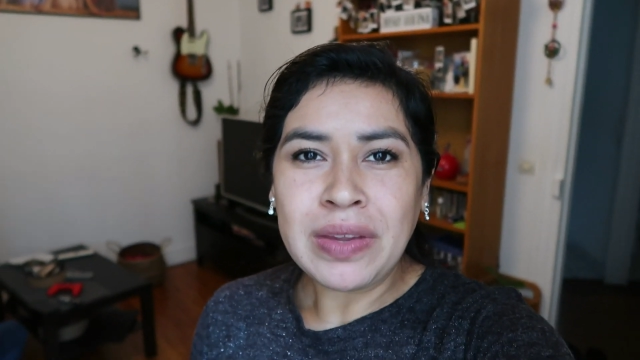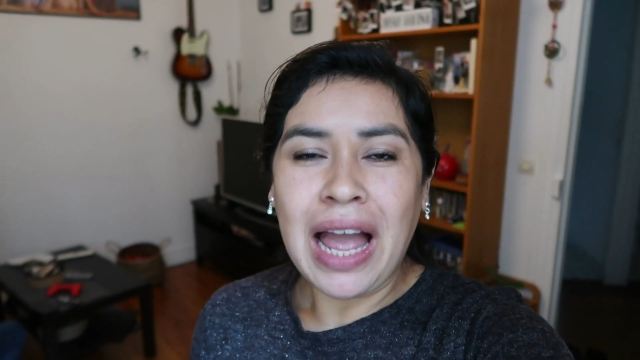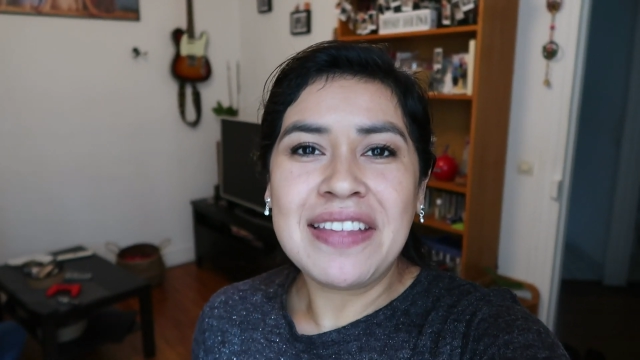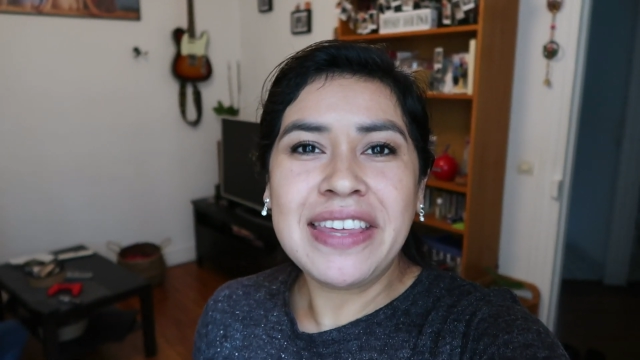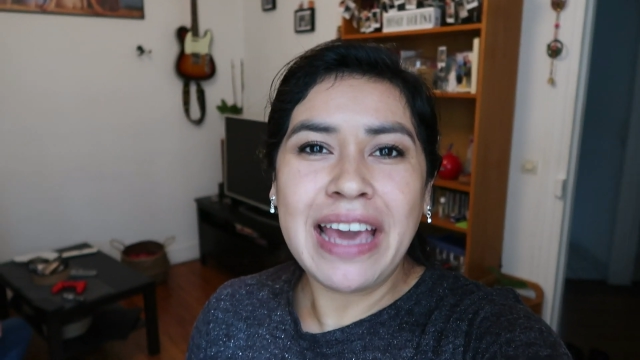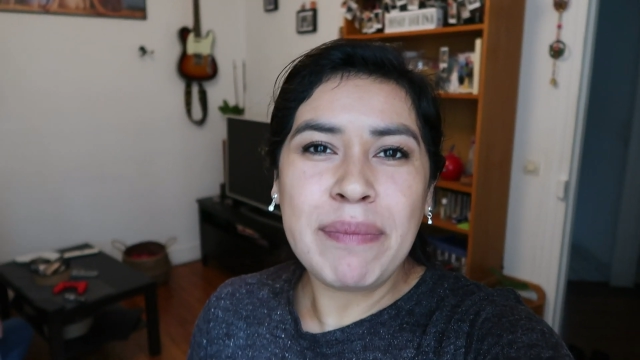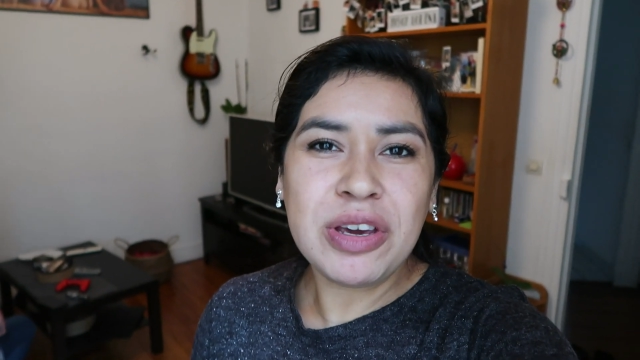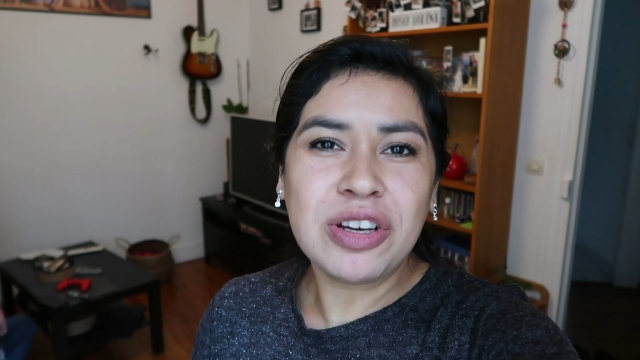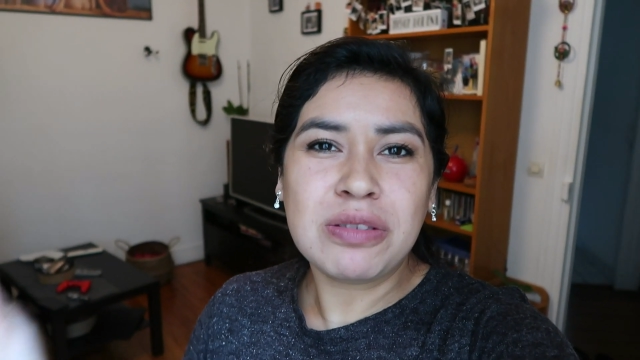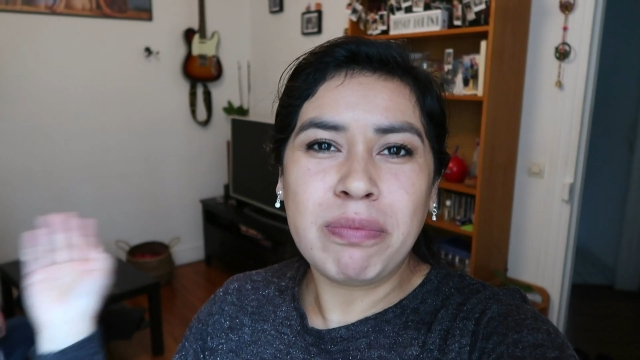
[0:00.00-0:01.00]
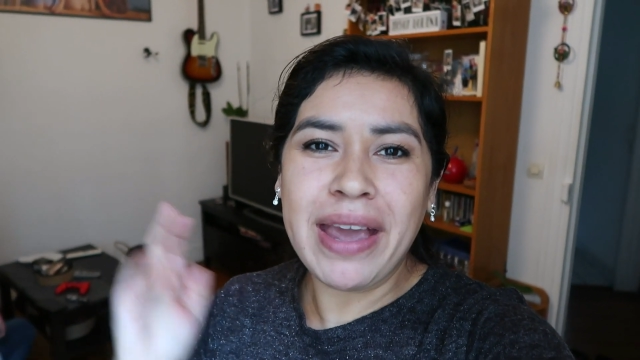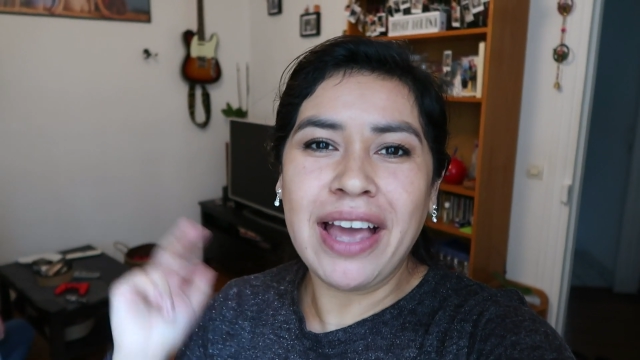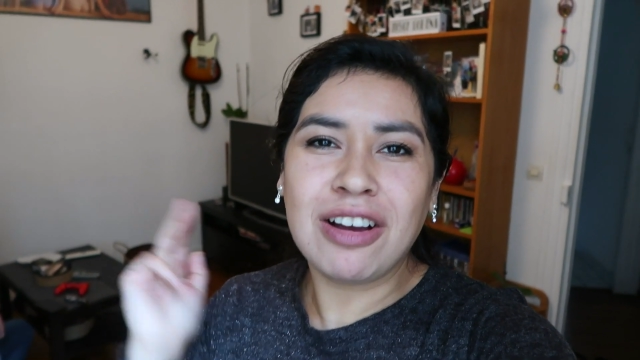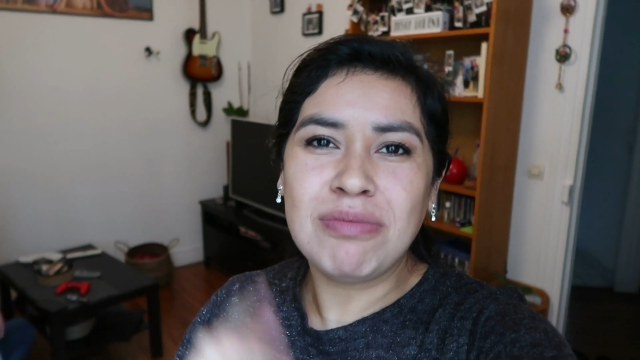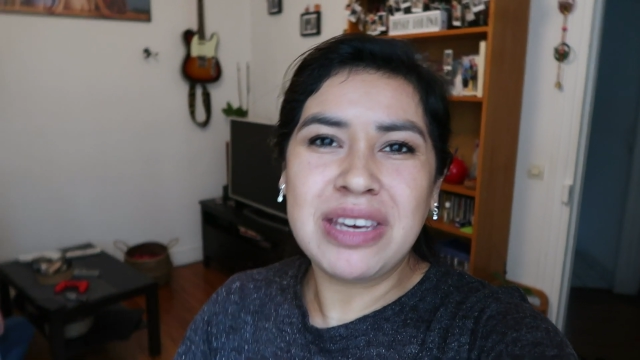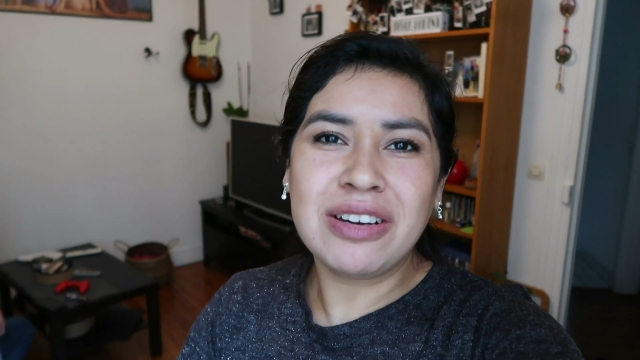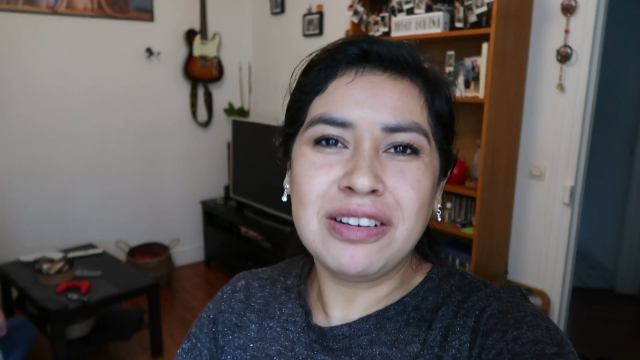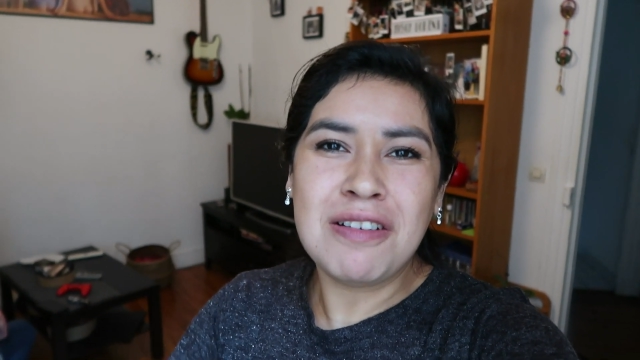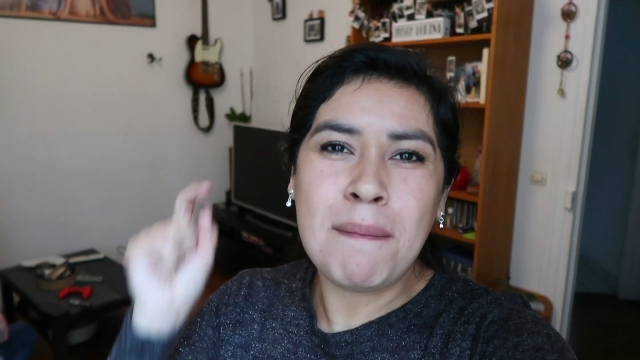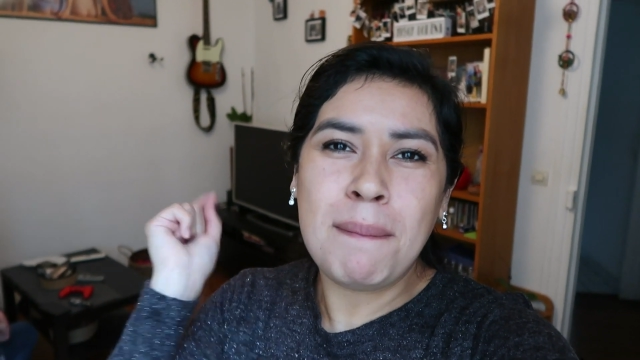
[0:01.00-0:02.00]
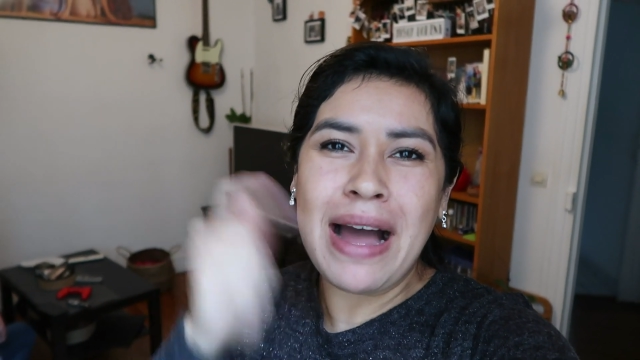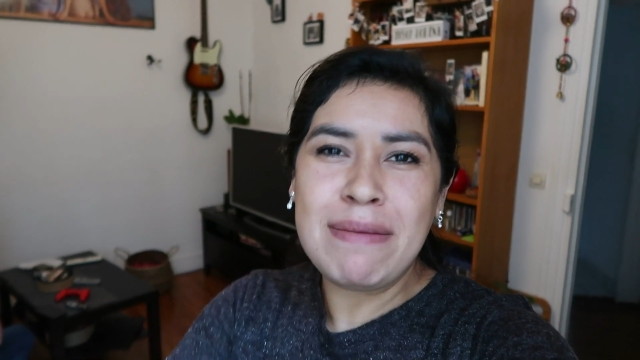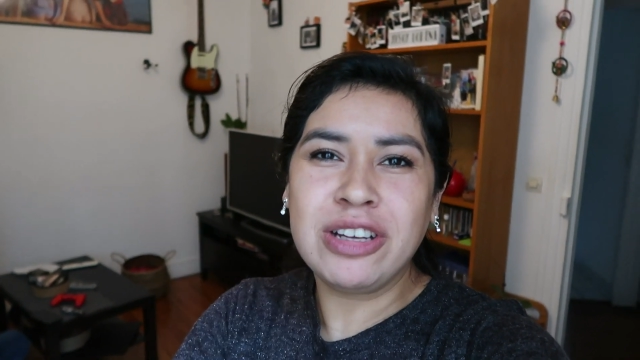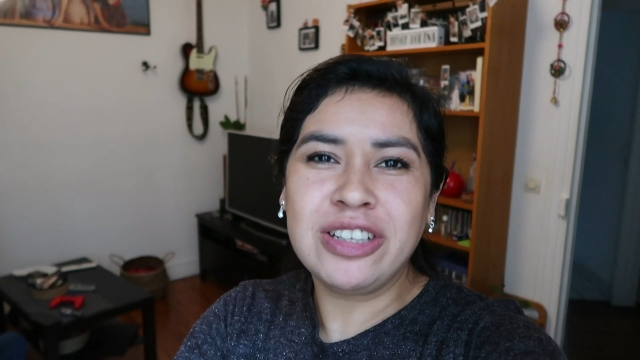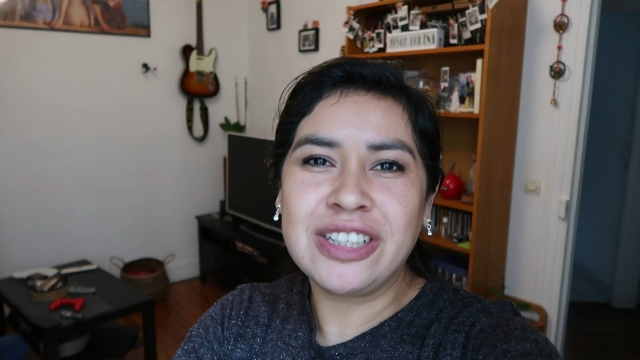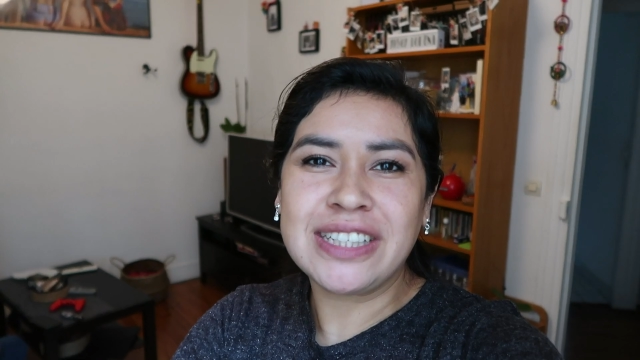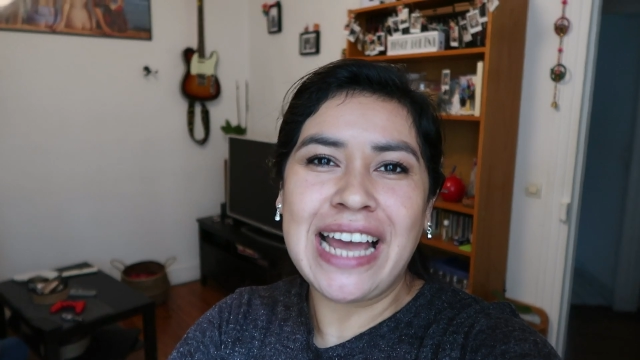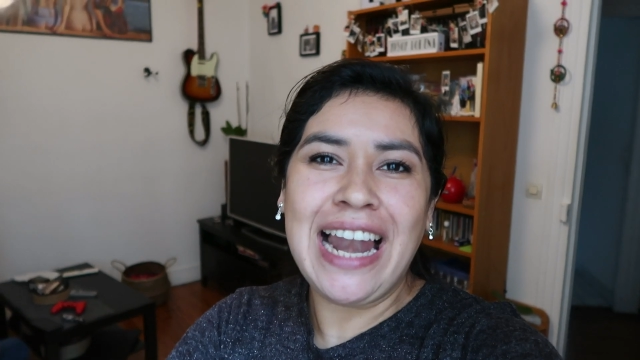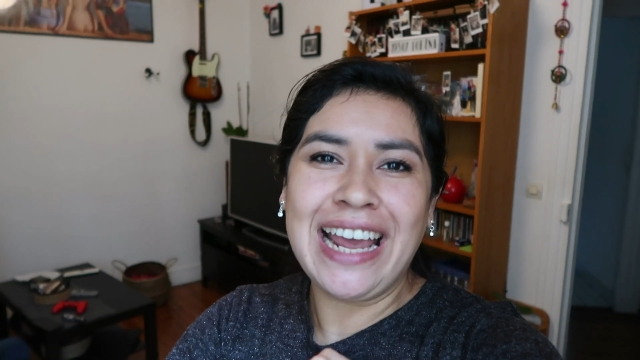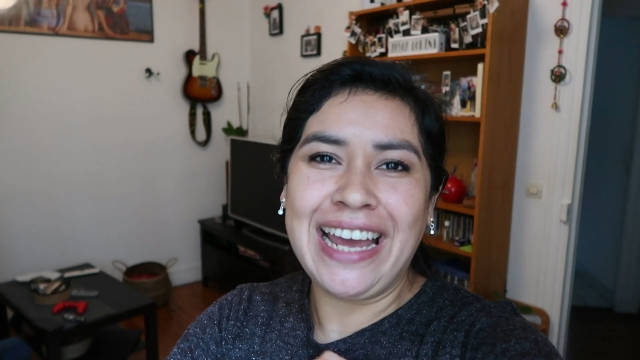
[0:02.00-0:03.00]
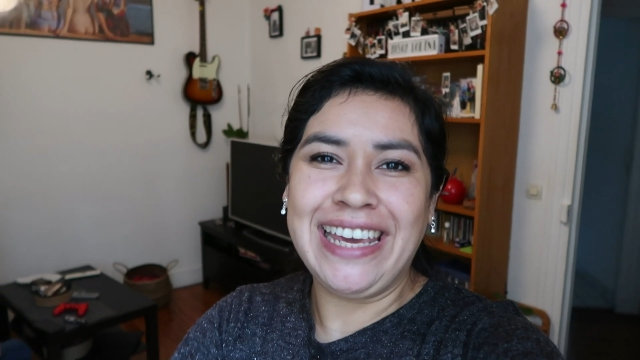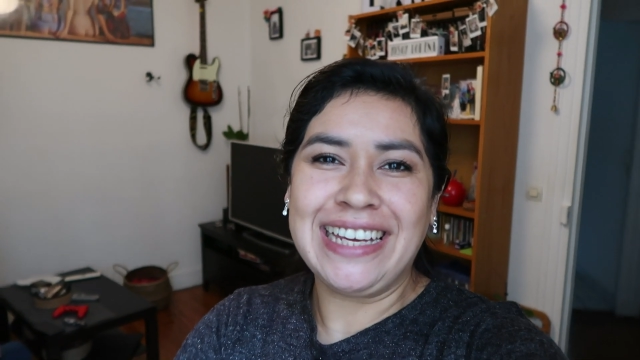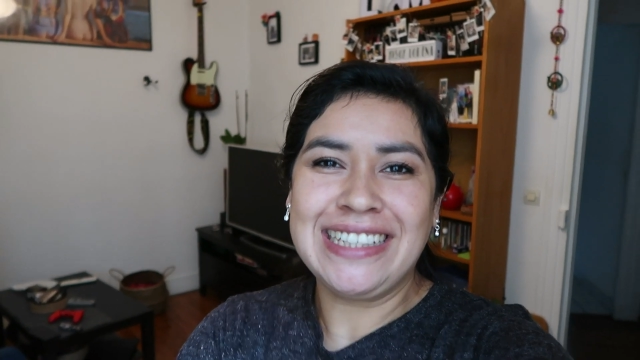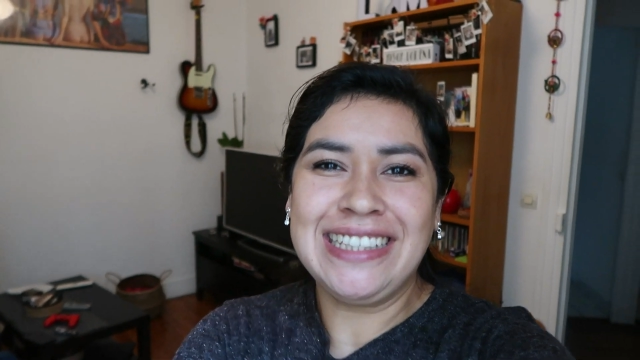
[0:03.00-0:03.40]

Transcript: Así que amigos, vengan conmigo, vámonos a la calle.